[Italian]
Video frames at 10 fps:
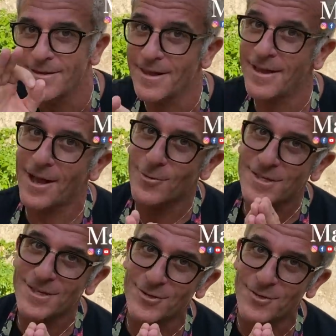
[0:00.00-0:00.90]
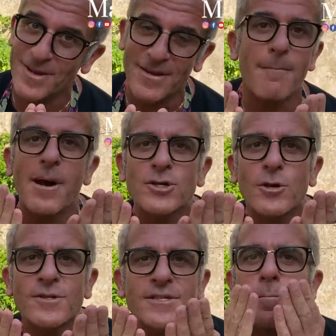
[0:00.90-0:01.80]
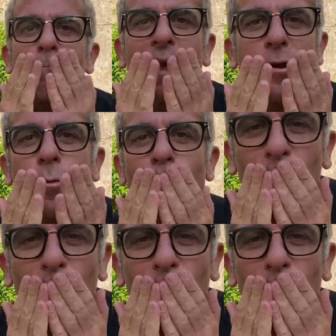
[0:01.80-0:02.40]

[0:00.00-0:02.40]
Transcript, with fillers: di Agostino Sommaria. Un bacio Agostino, bello!